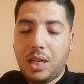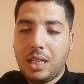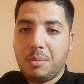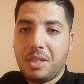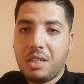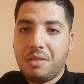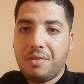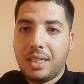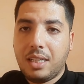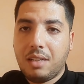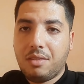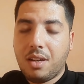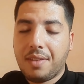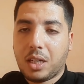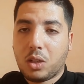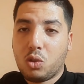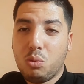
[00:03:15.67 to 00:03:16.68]
وعدم الدفاع على
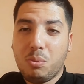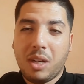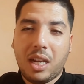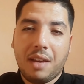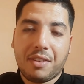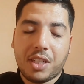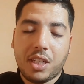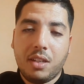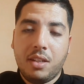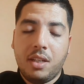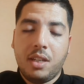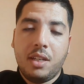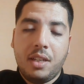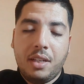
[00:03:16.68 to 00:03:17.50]
الفريق ثم كيرجع